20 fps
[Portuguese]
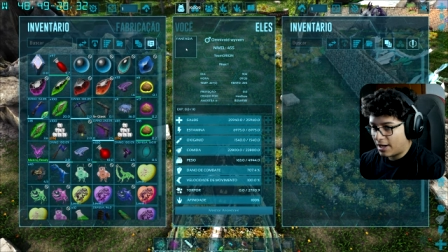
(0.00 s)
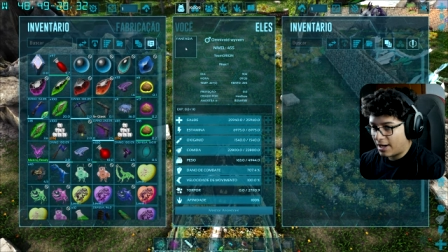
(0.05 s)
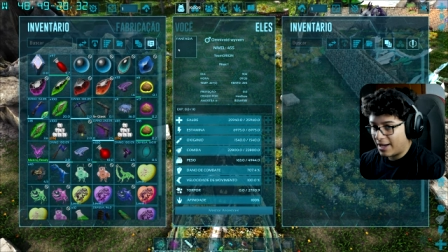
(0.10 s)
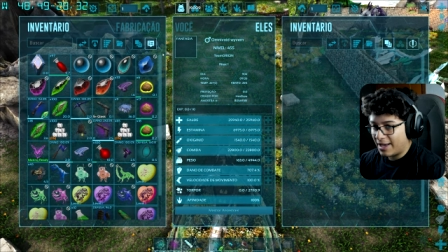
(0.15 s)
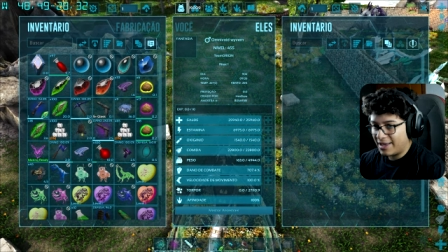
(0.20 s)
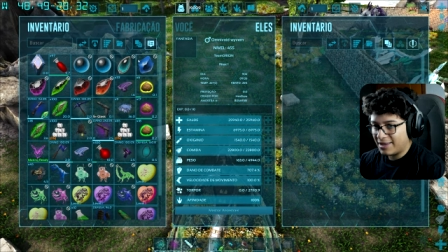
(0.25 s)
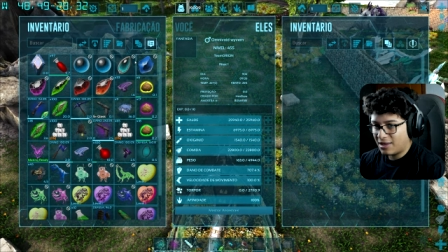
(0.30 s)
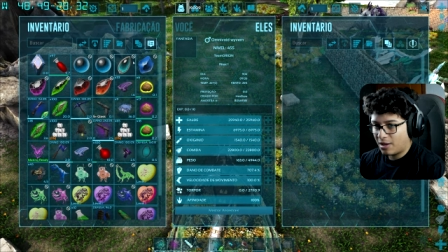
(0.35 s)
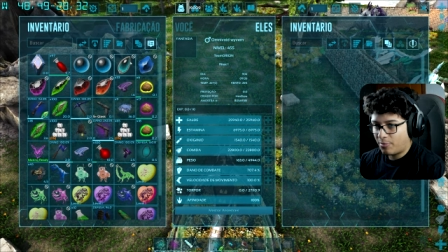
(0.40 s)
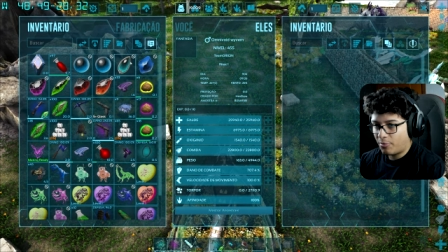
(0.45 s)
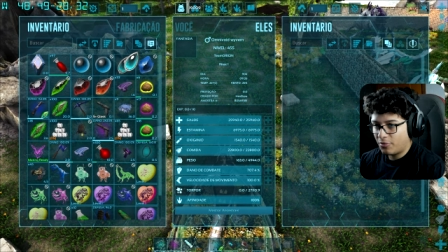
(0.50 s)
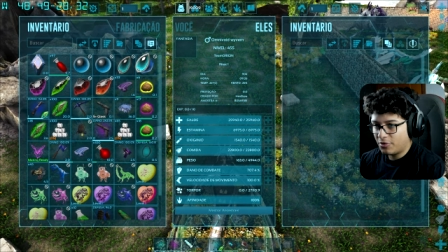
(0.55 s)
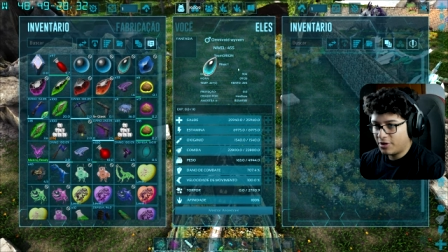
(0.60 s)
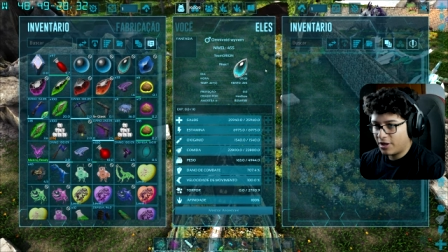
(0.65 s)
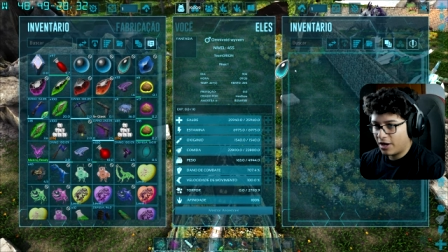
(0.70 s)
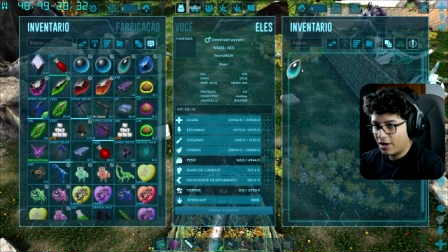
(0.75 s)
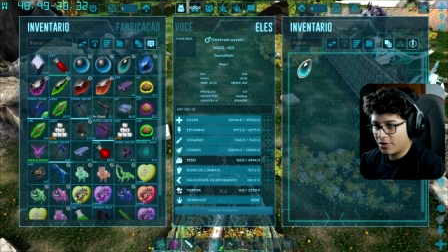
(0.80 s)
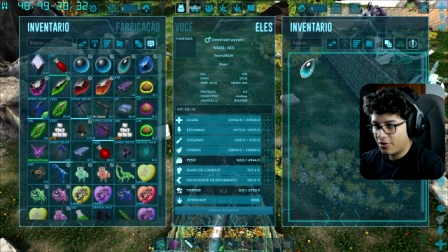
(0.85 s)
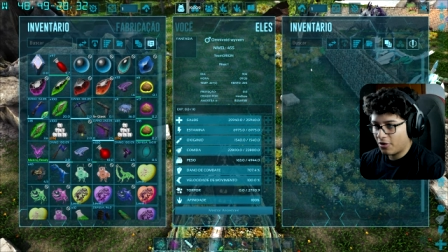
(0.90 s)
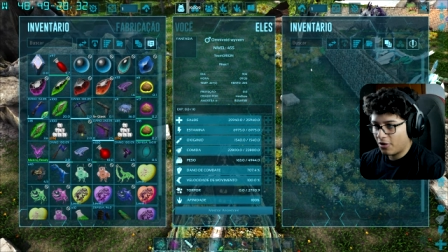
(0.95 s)
Ah, é, dá pra mudar
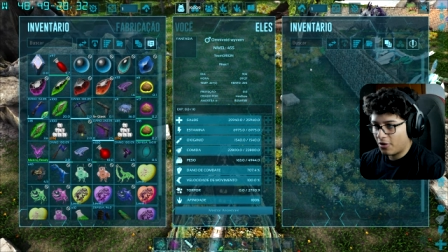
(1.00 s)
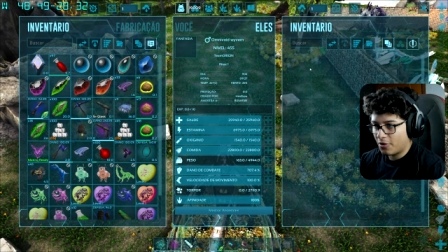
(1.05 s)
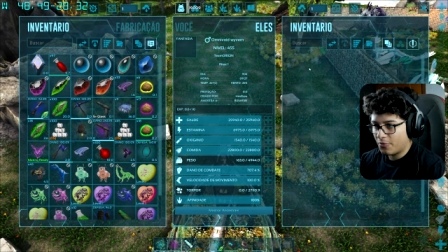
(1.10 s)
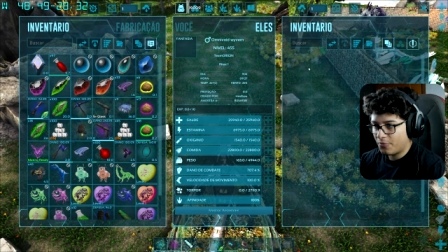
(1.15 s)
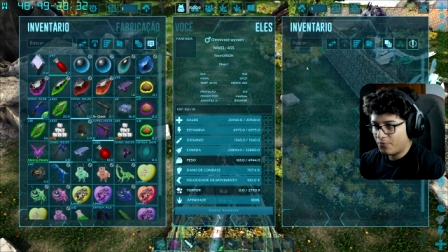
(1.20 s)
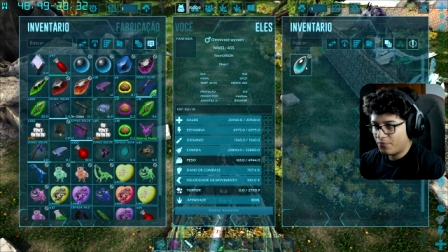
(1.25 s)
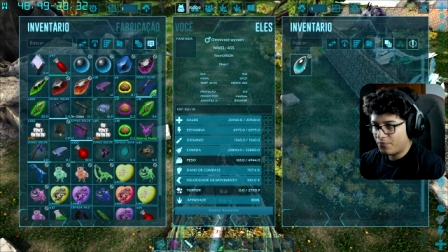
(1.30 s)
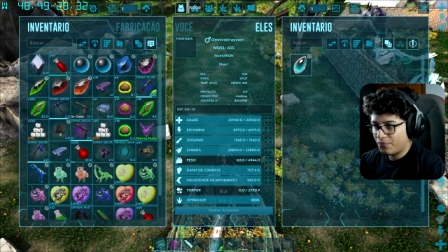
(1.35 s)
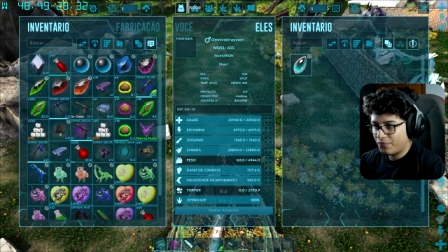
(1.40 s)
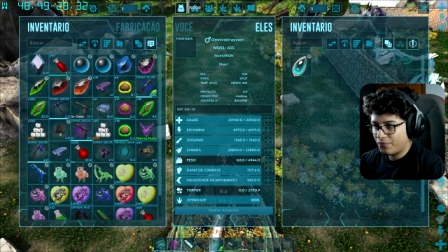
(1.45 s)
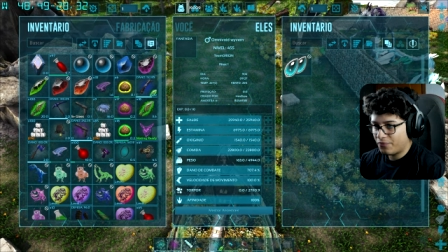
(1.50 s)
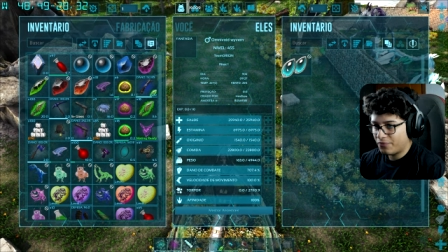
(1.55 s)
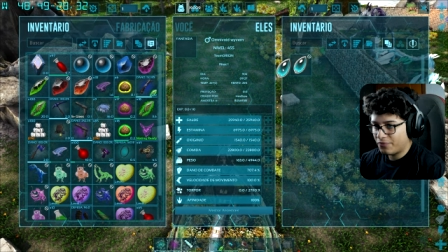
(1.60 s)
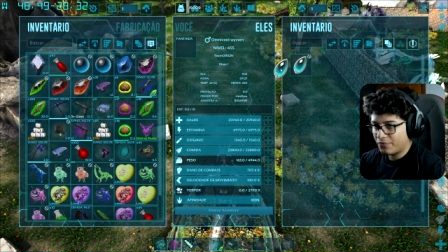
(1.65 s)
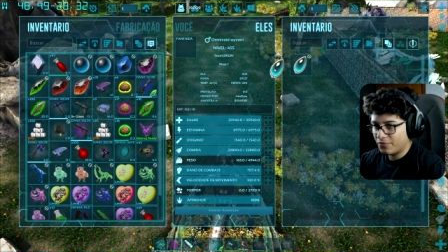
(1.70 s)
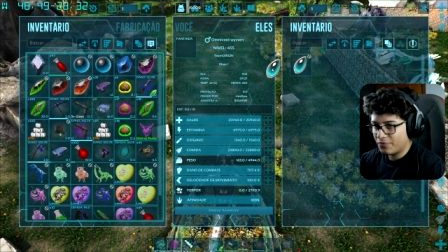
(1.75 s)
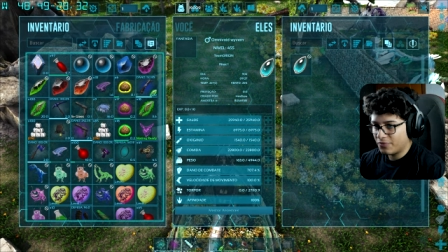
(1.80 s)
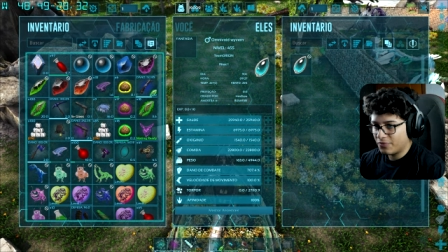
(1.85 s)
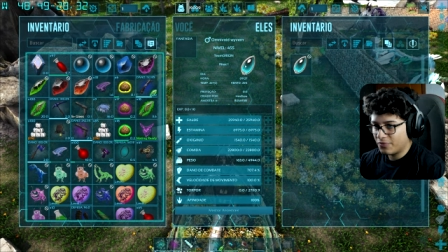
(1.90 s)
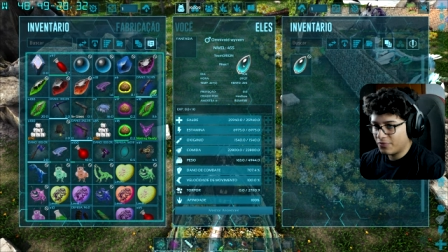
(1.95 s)
aqui, ó.
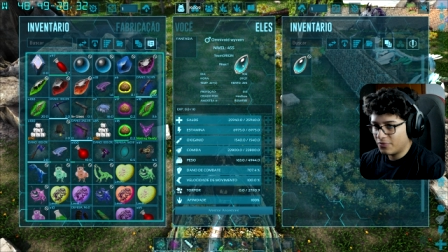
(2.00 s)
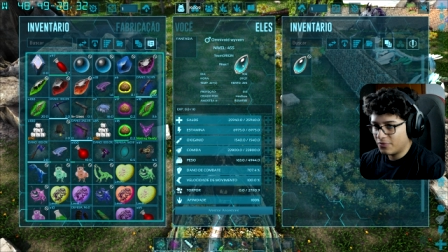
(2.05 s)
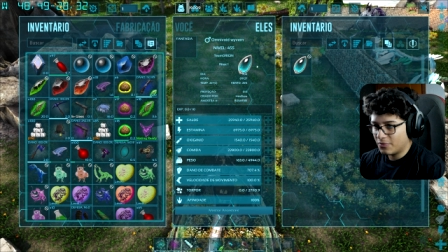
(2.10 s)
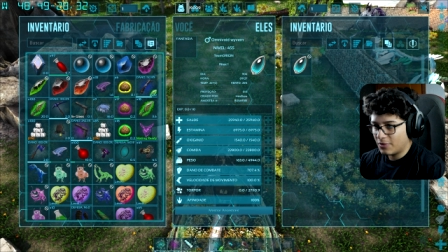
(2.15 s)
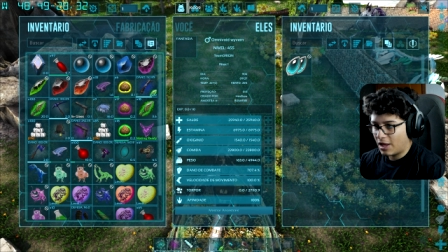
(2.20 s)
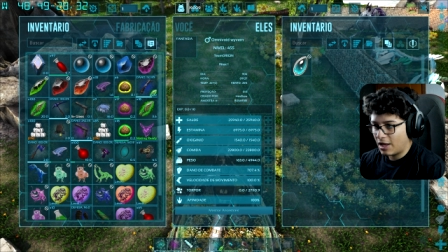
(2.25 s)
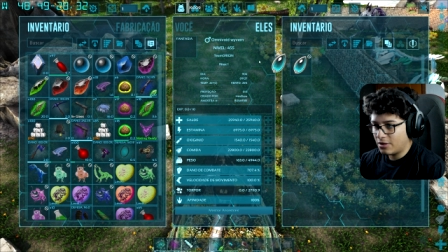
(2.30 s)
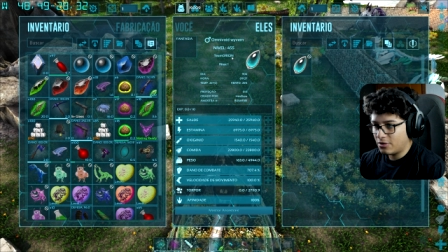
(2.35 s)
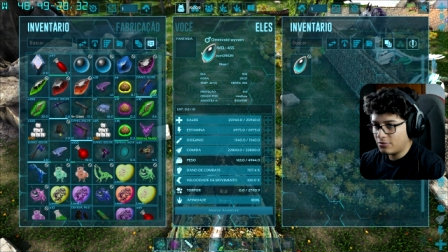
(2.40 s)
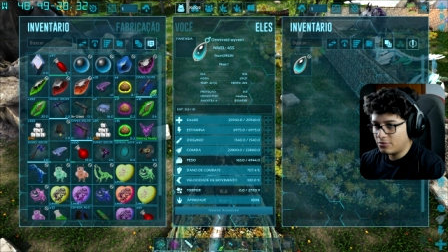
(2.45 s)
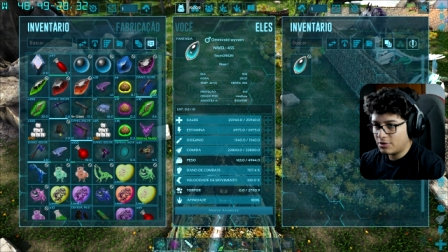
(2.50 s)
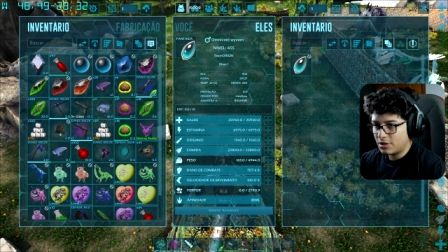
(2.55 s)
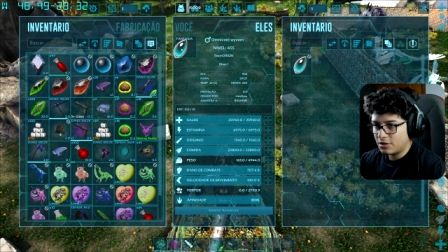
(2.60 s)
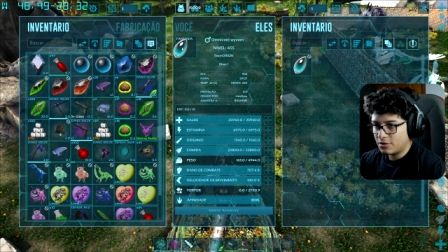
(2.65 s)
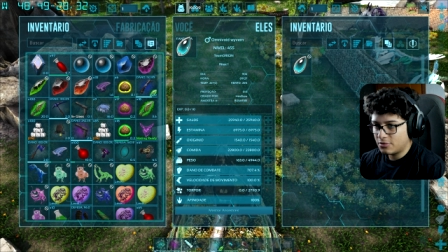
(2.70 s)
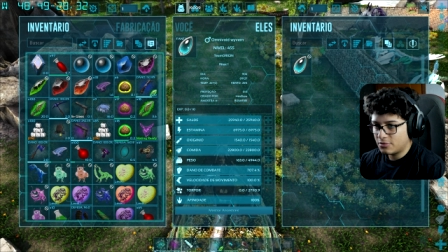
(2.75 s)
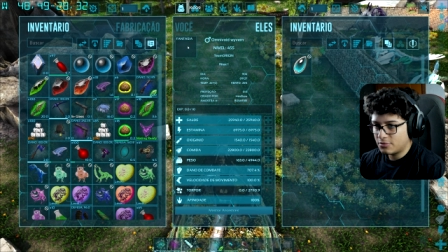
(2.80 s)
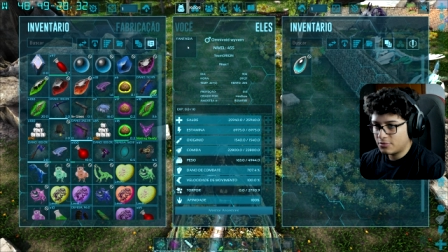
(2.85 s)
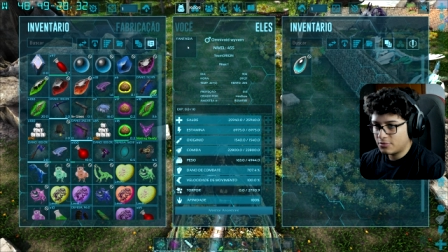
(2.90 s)
Ah, não, dá não.